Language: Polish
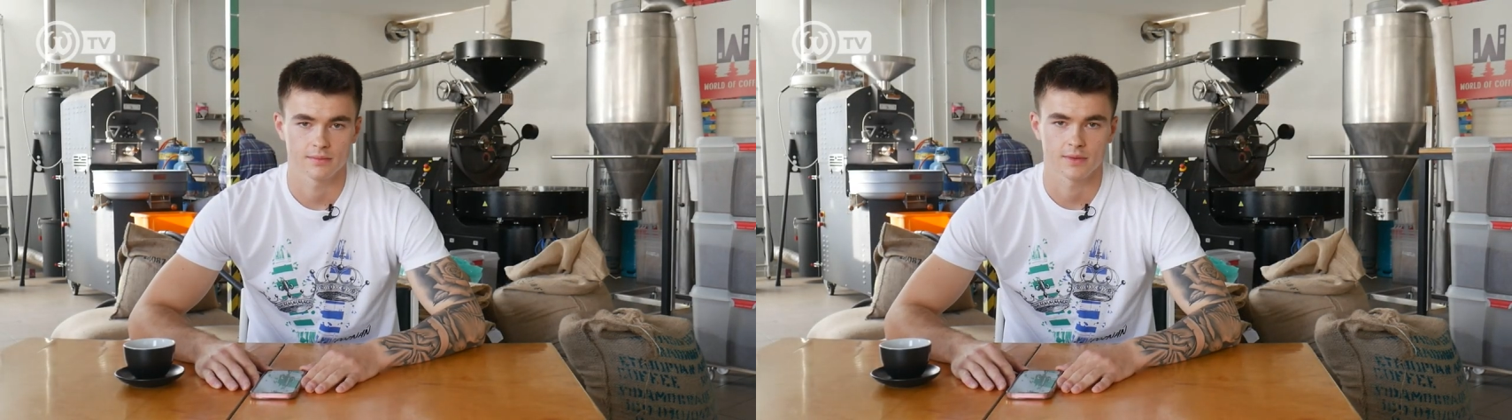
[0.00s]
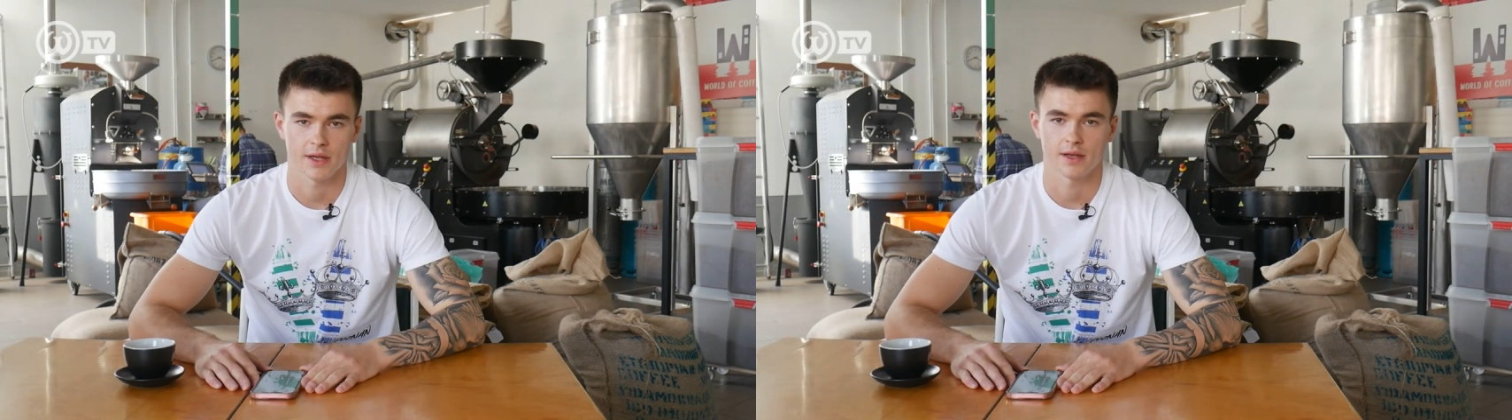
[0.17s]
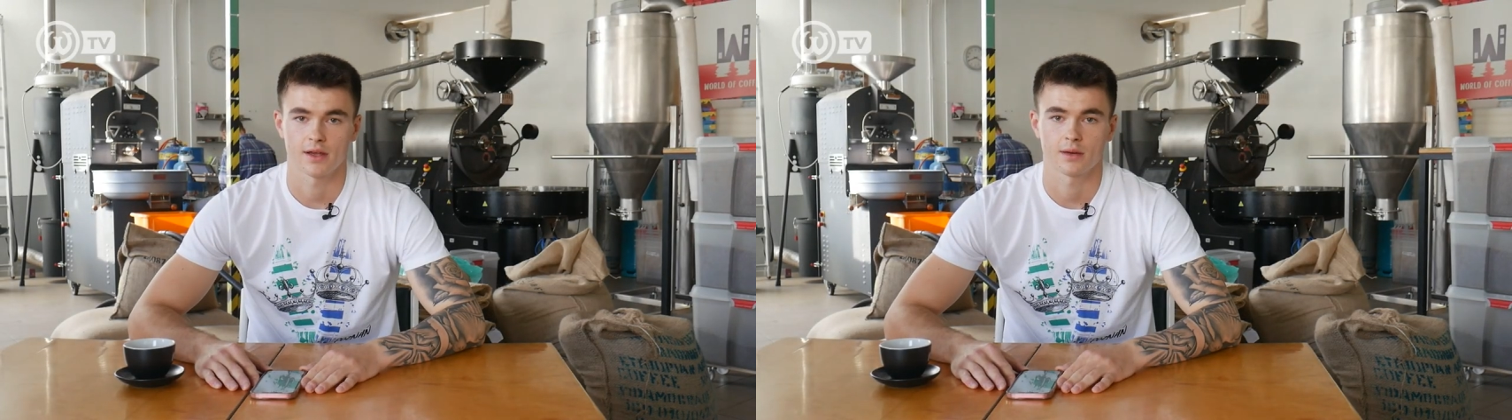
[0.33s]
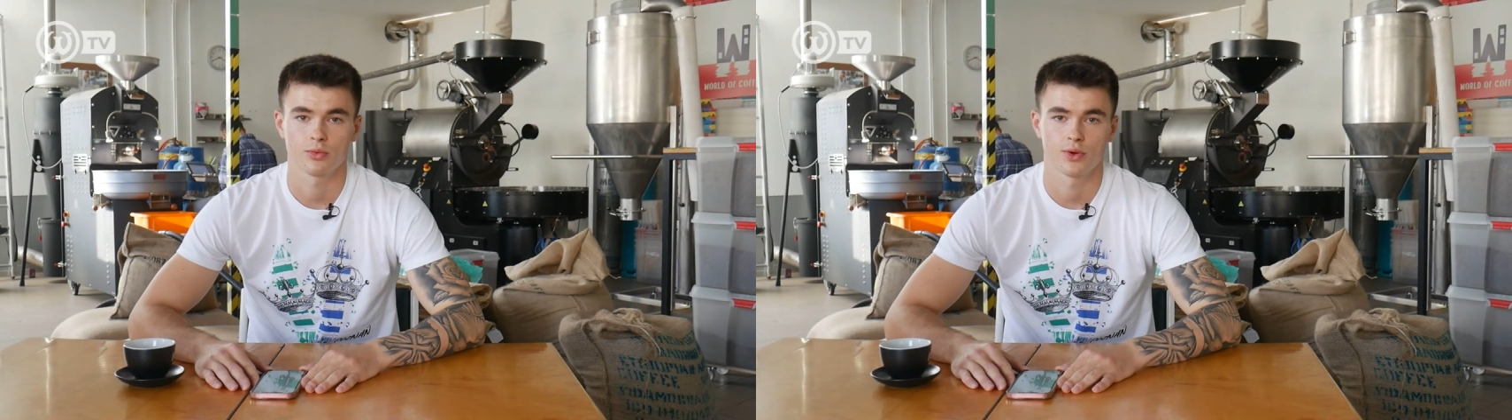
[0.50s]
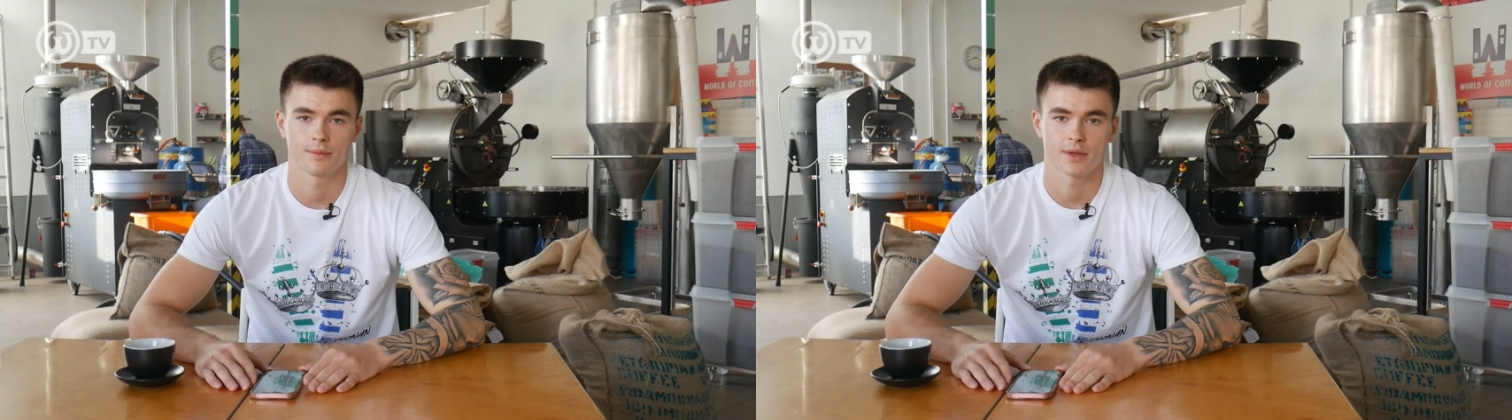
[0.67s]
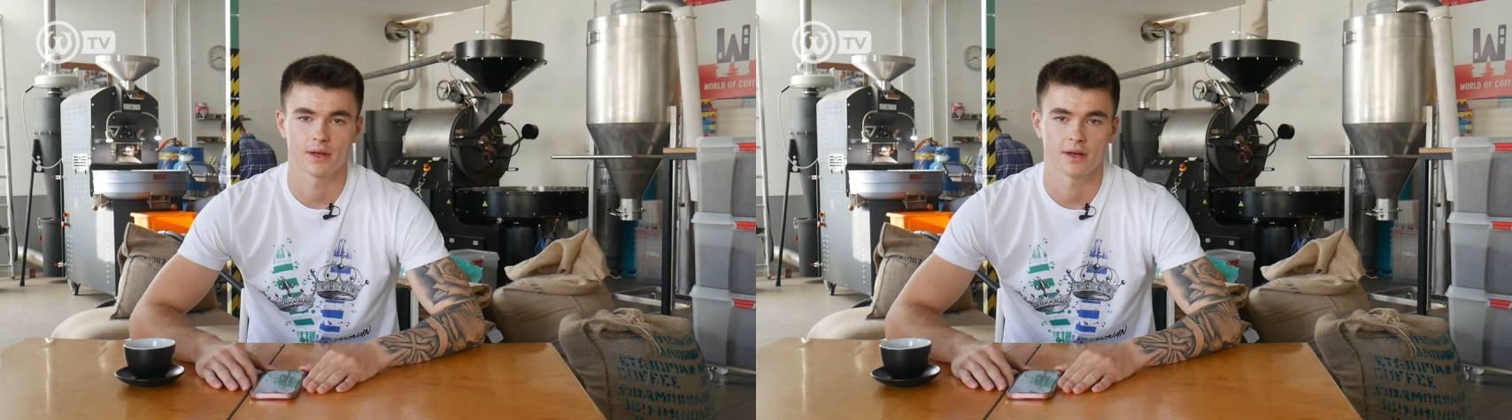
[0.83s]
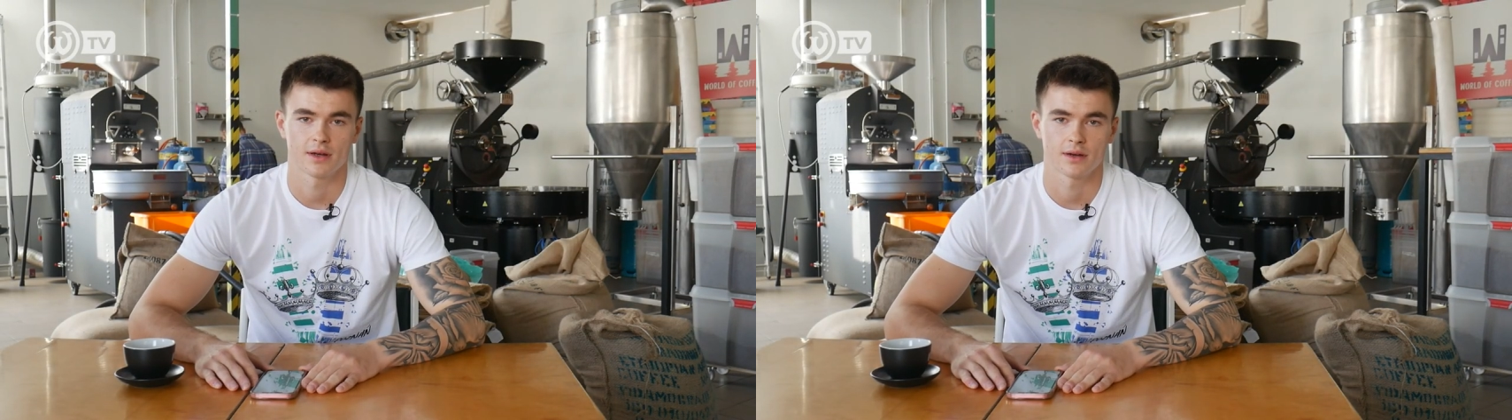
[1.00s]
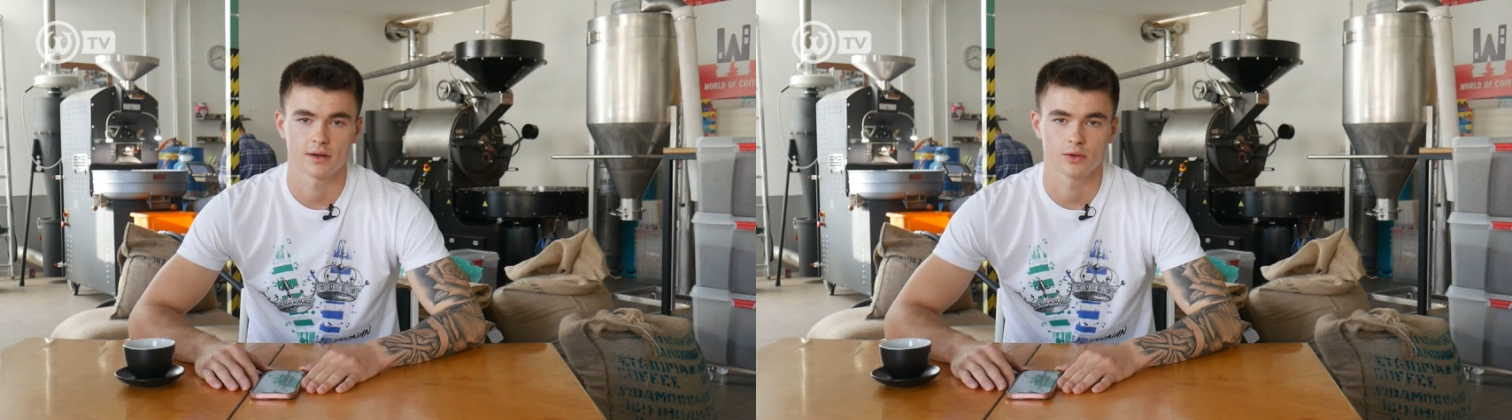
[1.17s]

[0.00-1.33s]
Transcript: tak jak ja byłem na